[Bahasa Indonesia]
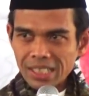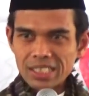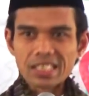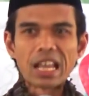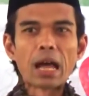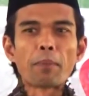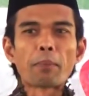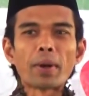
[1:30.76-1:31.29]

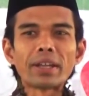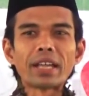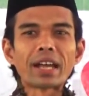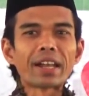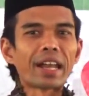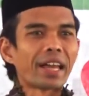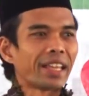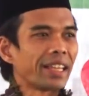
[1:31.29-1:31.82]
siapa
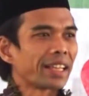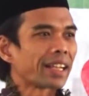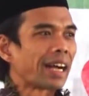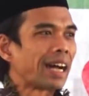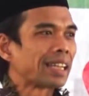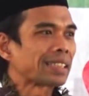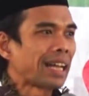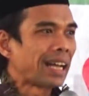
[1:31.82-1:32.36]
yang naik ke
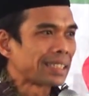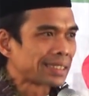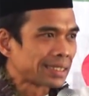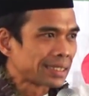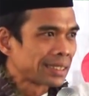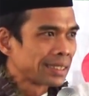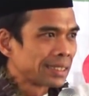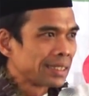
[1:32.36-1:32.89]
atas
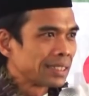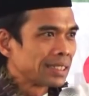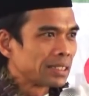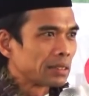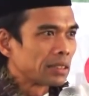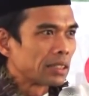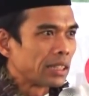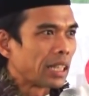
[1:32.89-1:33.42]

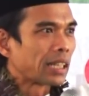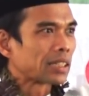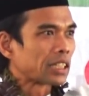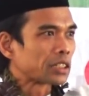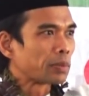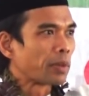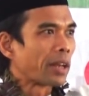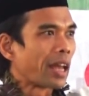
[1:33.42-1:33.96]
di
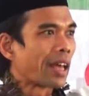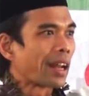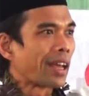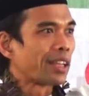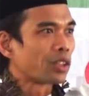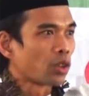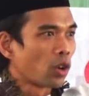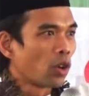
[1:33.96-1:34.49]
atas
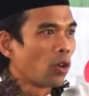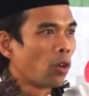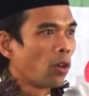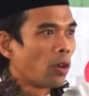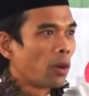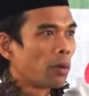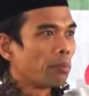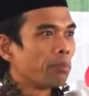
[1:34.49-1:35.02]
menara itu
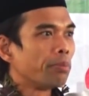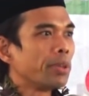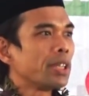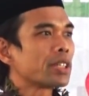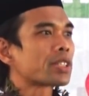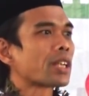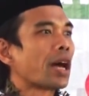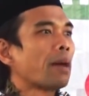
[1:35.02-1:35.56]

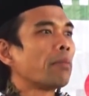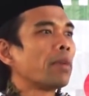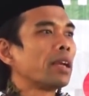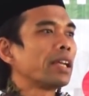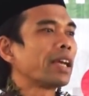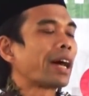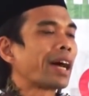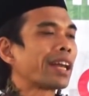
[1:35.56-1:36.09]
bisa
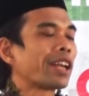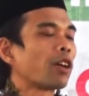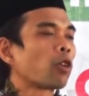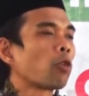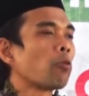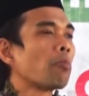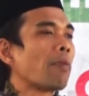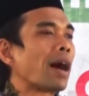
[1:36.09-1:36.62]
melihat
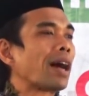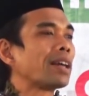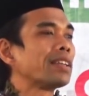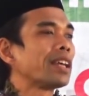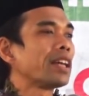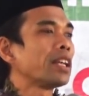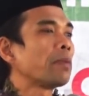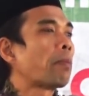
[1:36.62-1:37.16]

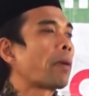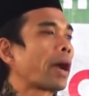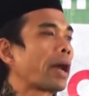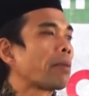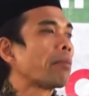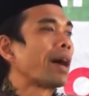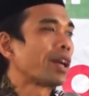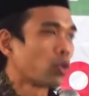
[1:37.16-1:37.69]
rumahnya di
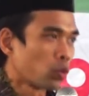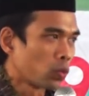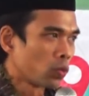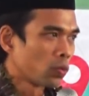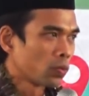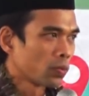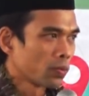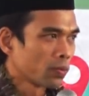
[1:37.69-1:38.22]
Pekanbaru